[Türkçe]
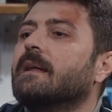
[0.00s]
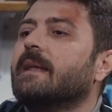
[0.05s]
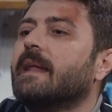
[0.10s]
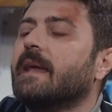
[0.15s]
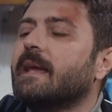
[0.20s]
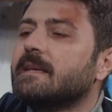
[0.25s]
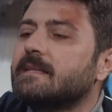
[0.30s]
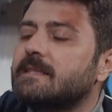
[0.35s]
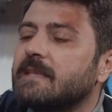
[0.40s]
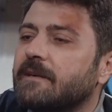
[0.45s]

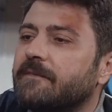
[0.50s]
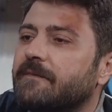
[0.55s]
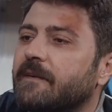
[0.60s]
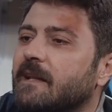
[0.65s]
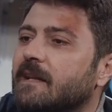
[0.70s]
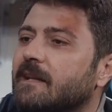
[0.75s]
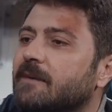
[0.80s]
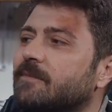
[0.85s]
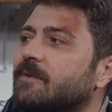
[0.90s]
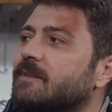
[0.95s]
Neyse
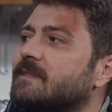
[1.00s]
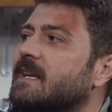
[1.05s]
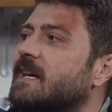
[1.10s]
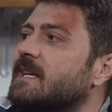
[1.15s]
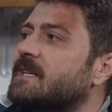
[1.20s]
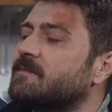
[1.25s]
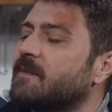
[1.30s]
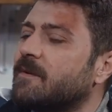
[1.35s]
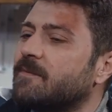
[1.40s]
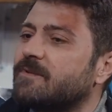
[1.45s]
efendim o
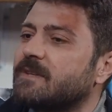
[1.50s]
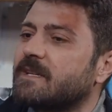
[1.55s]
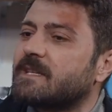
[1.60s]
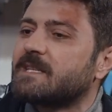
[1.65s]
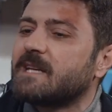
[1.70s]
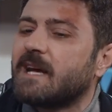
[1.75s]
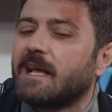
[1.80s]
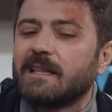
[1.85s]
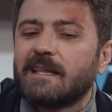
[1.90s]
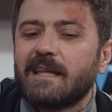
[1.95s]
saçma
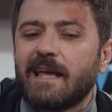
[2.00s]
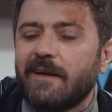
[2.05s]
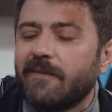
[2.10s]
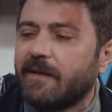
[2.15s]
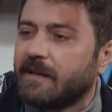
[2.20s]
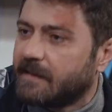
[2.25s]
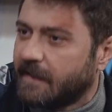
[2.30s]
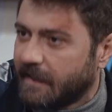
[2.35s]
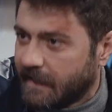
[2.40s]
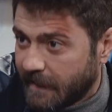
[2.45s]
müzik çaldı
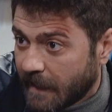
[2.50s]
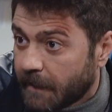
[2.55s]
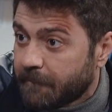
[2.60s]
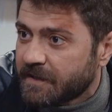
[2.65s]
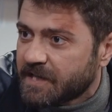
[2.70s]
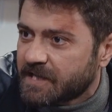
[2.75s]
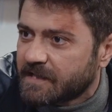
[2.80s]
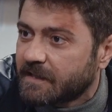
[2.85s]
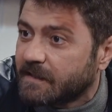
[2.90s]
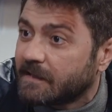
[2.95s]
evetleri
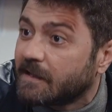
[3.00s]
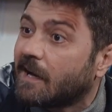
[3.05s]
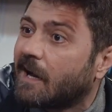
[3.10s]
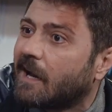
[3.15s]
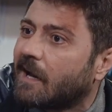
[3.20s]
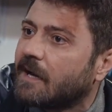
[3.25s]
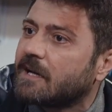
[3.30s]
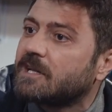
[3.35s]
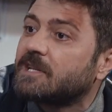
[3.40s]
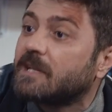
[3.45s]
yapıştırdık
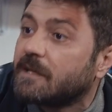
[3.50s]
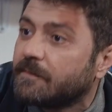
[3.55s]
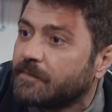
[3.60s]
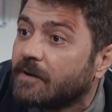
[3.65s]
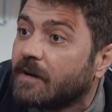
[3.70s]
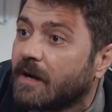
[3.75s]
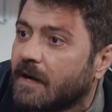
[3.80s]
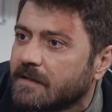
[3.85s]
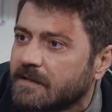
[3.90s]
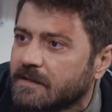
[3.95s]
arkadaşları
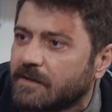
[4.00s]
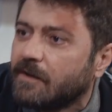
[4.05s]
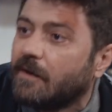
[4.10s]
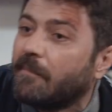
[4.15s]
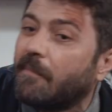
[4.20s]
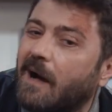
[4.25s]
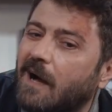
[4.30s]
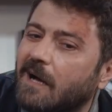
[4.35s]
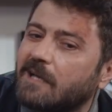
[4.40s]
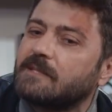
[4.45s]
bunu
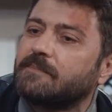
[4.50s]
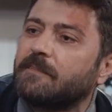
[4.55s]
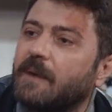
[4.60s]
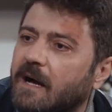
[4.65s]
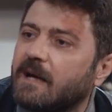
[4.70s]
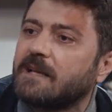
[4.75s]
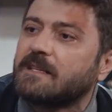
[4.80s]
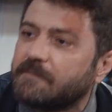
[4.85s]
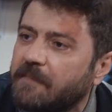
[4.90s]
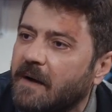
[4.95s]
gazlıyor. Bas
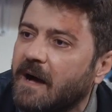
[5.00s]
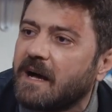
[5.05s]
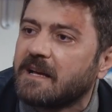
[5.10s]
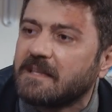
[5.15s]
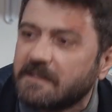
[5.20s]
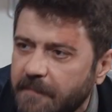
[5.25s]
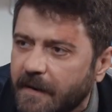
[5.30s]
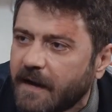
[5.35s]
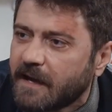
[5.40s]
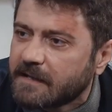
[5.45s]
bas
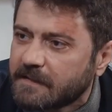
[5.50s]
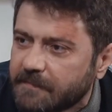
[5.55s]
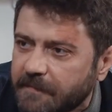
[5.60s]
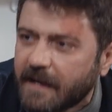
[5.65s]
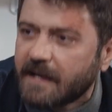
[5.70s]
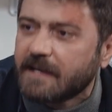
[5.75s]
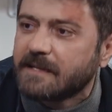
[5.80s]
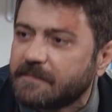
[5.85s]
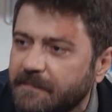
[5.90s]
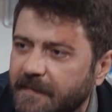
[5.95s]
bas bas hmm.
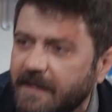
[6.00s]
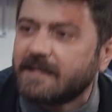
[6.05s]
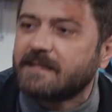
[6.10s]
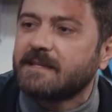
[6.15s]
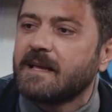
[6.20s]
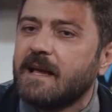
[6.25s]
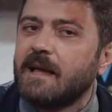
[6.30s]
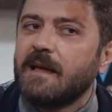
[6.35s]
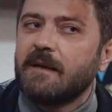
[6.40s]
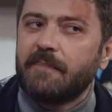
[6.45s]
bas
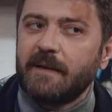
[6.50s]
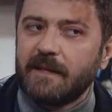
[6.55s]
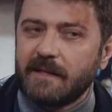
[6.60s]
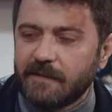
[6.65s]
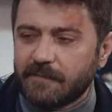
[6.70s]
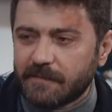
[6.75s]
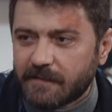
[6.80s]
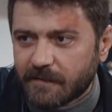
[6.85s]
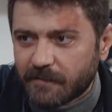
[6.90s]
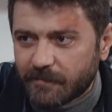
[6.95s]
bas.
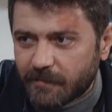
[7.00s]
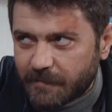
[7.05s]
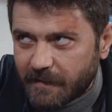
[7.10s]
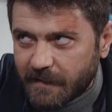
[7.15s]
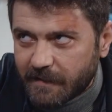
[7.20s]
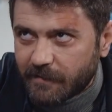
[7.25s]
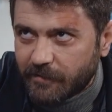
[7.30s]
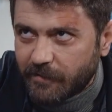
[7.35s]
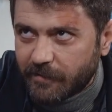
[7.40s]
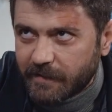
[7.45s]
Ben de burada
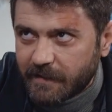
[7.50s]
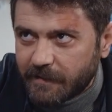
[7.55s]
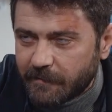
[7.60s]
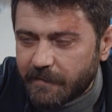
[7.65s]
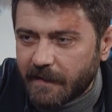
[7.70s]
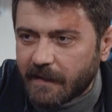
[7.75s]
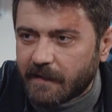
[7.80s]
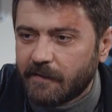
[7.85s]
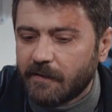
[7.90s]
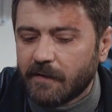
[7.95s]
kurbanı koy
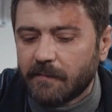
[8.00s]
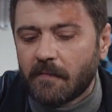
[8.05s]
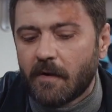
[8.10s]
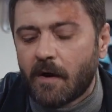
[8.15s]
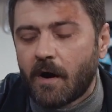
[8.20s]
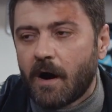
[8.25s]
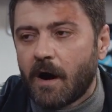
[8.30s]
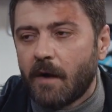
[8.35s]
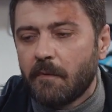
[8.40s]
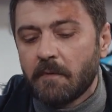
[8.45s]
gibi bekliyorum.
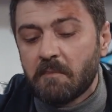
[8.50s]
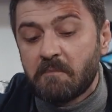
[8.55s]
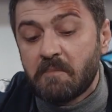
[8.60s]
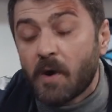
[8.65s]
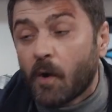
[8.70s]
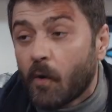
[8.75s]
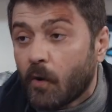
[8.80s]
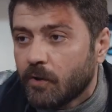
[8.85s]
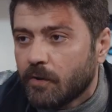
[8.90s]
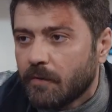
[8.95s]
Abi
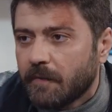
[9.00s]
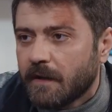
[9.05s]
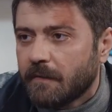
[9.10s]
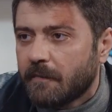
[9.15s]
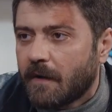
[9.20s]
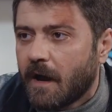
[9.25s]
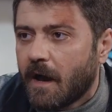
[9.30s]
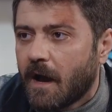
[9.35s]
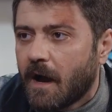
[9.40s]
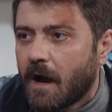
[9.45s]
bir koydu
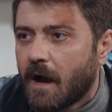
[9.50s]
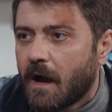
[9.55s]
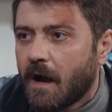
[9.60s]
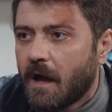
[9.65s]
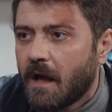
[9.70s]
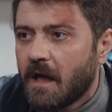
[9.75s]
benim ayağa.